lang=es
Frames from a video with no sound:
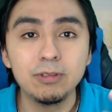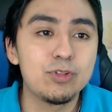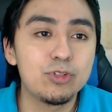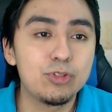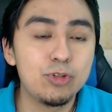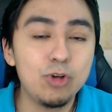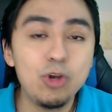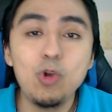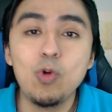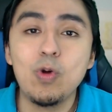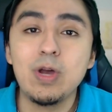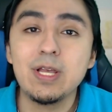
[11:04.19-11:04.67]

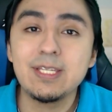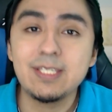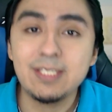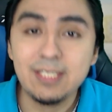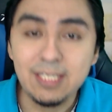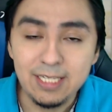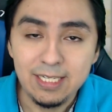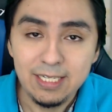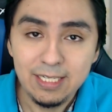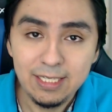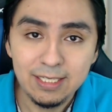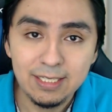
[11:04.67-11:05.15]
Solo
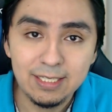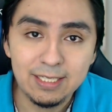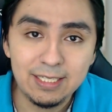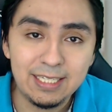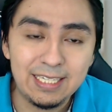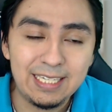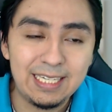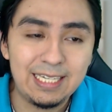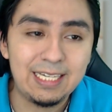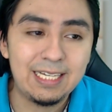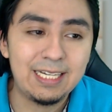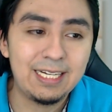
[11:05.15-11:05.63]
así
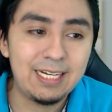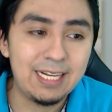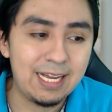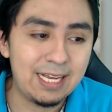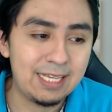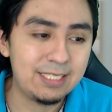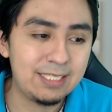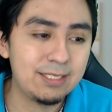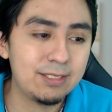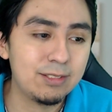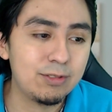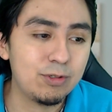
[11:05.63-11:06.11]
el
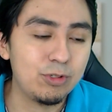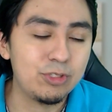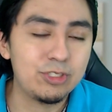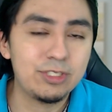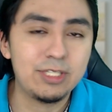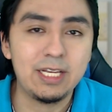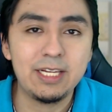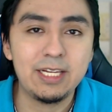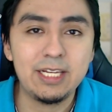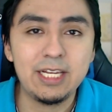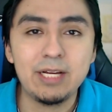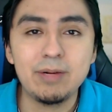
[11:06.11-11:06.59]
gas
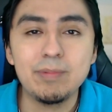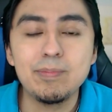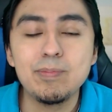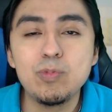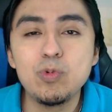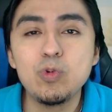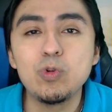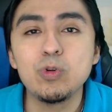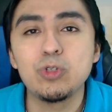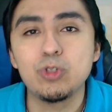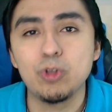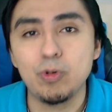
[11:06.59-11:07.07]
costaría
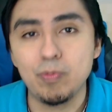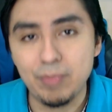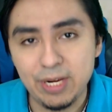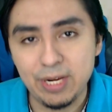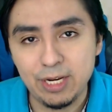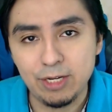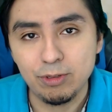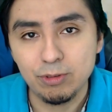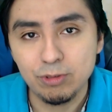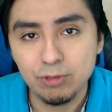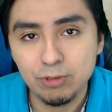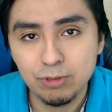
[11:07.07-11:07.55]
mucho
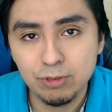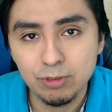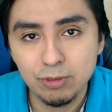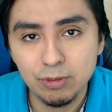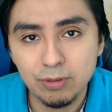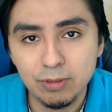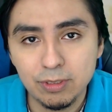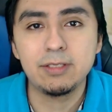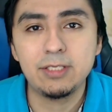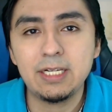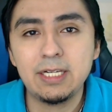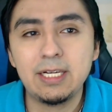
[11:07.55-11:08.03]
menos
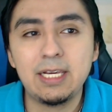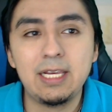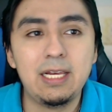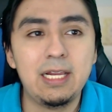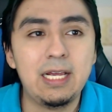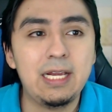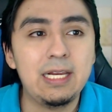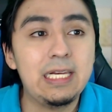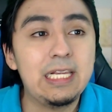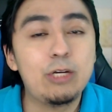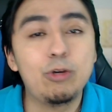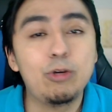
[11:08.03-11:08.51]
ya que
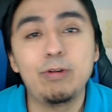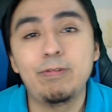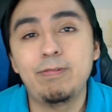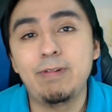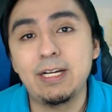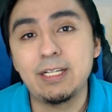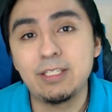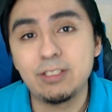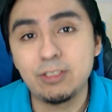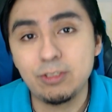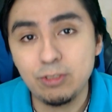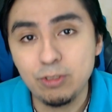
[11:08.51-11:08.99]
la
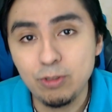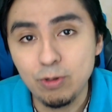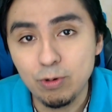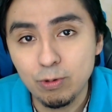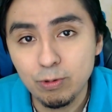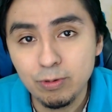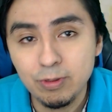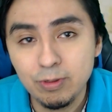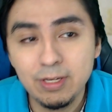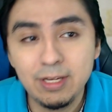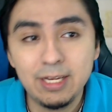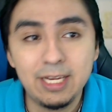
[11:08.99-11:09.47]

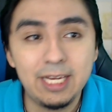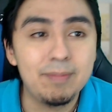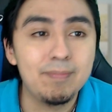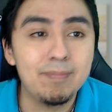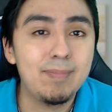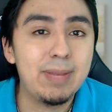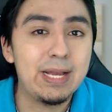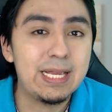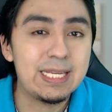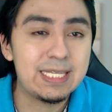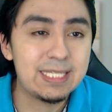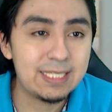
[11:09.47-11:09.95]
liquefacción,
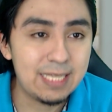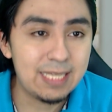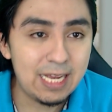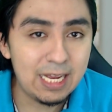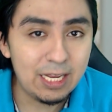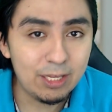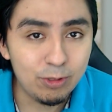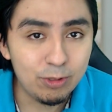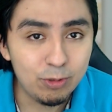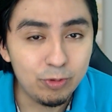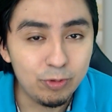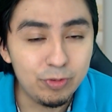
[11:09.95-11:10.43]

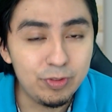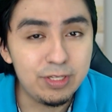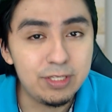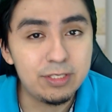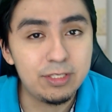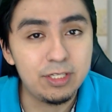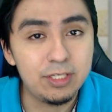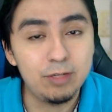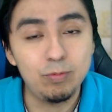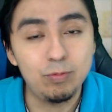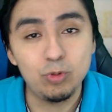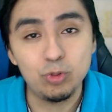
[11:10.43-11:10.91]
envasado,
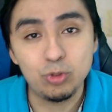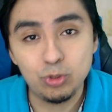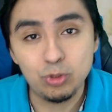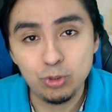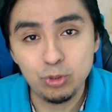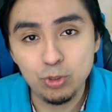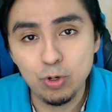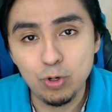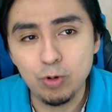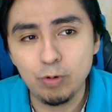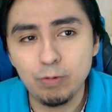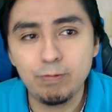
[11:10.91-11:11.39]

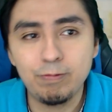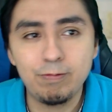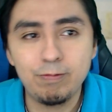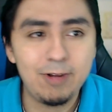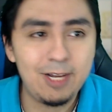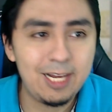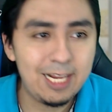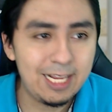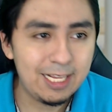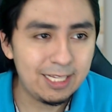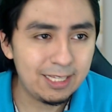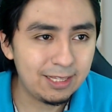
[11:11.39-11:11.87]
distribución,
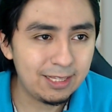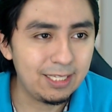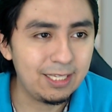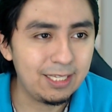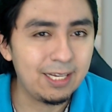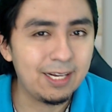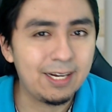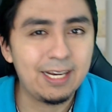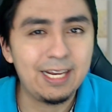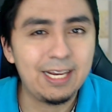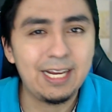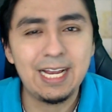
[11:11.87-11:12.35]

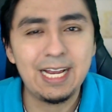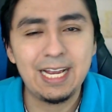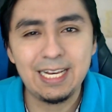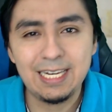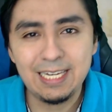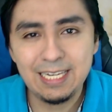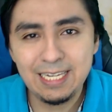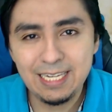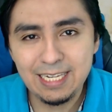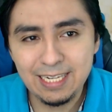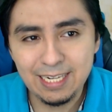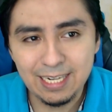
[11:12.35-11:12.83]
flete,
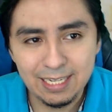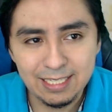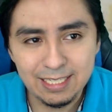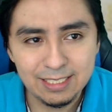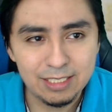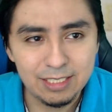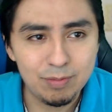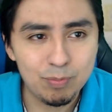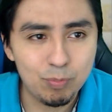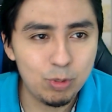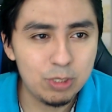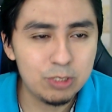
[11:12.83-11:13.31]

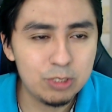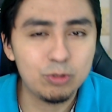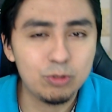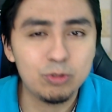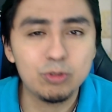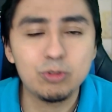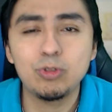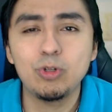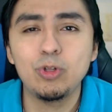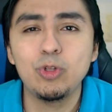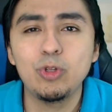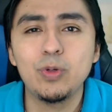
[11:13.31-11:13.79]
regalías,
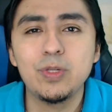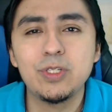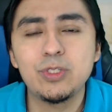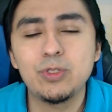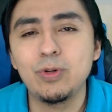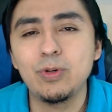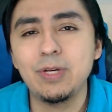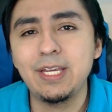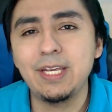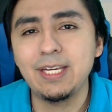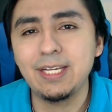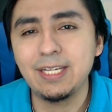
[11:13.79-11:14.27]
impuestos, todo
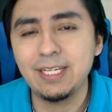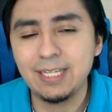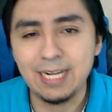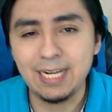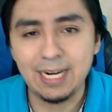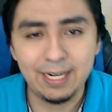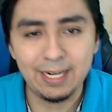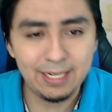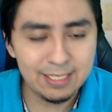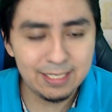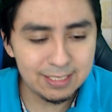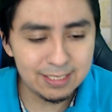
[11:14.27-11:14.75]
eso
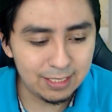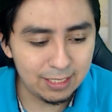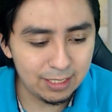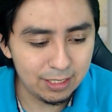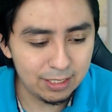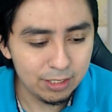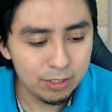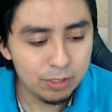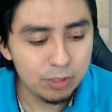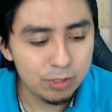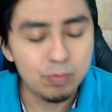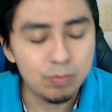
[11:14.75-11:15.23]

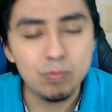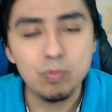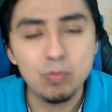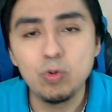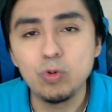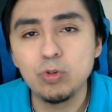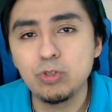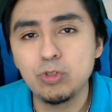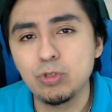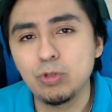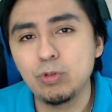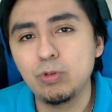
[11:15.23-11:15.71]
encarece
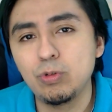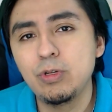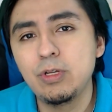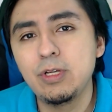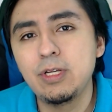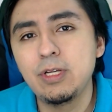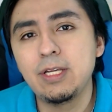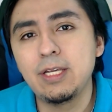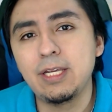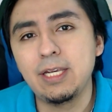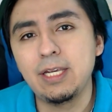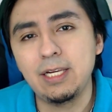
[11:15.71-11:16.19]
mucho
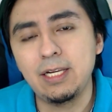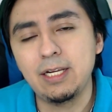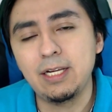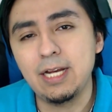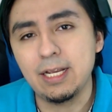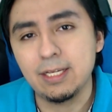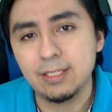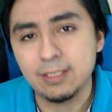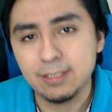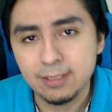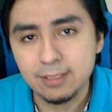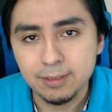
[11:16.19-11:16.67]
el
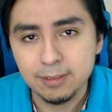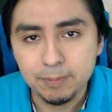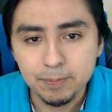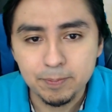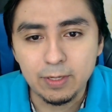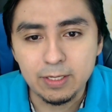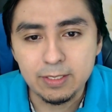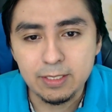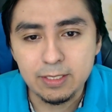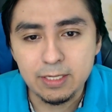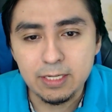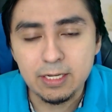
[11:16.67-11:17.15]
gas.
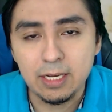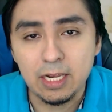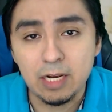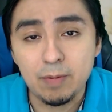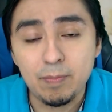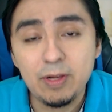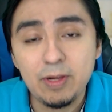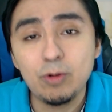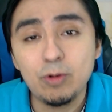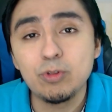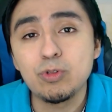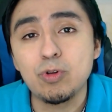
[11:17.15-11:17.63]
Así que al
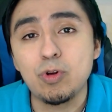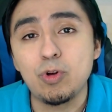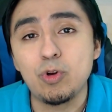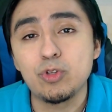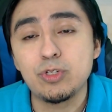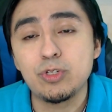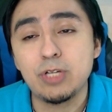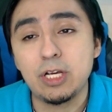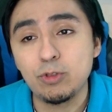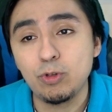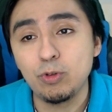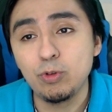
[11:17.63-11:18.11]
menos con
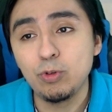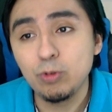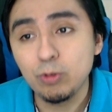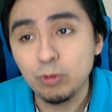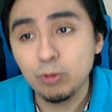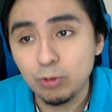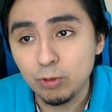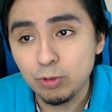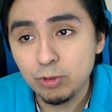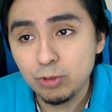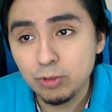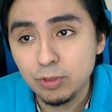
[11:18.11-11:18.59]
los
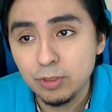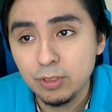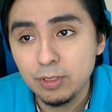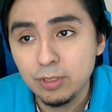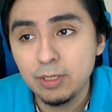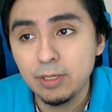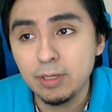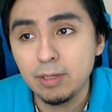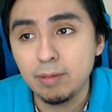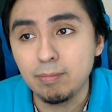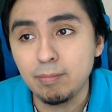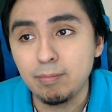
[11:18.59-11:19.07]
gasoductos
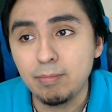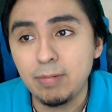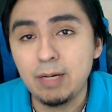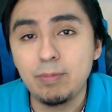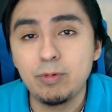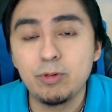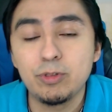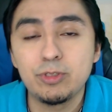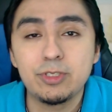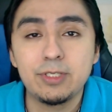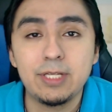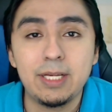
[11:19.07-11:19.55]

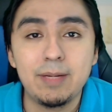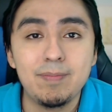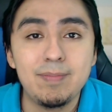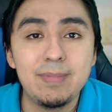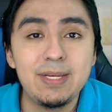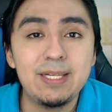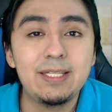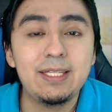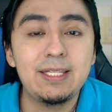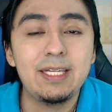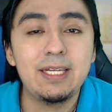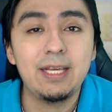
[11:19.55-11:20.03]
vamos a
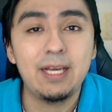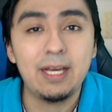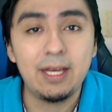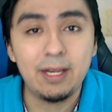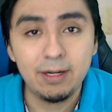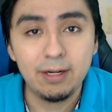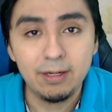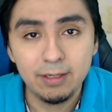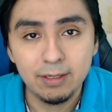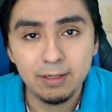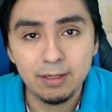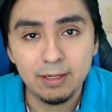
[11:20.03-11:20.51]

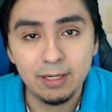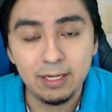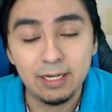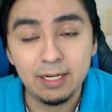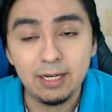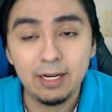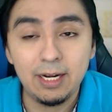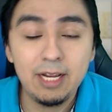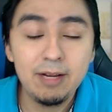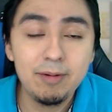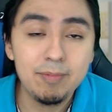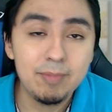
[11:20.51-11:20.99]
mitigar
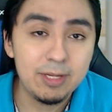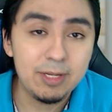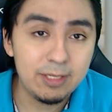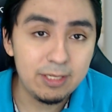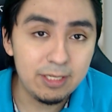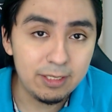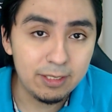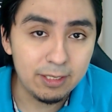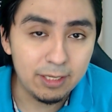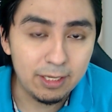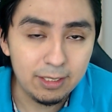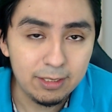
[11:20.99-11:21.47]
en gran
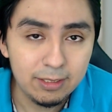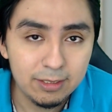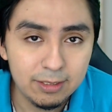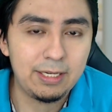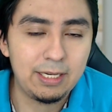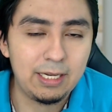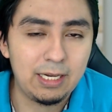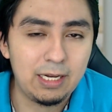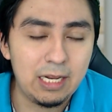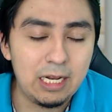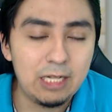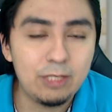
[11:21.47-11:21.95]
medida
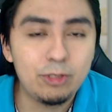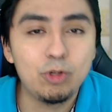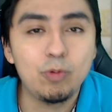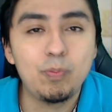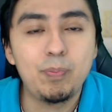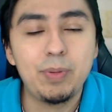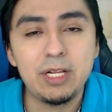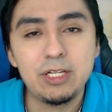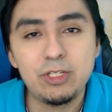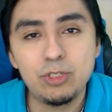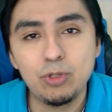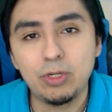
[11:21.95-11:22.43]
el alto
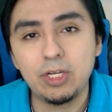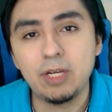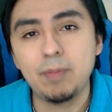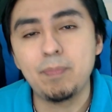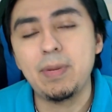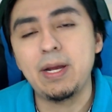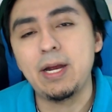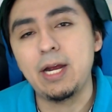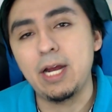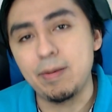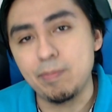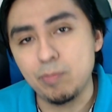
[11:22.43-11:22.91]
precio que
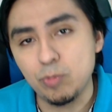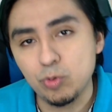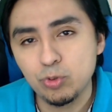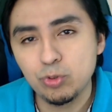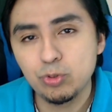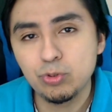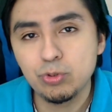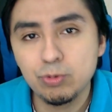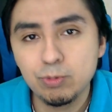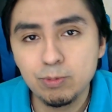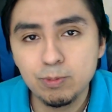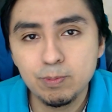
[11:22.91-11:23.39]

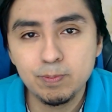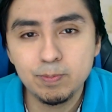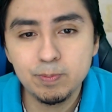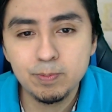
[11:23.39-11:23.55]
pagamos.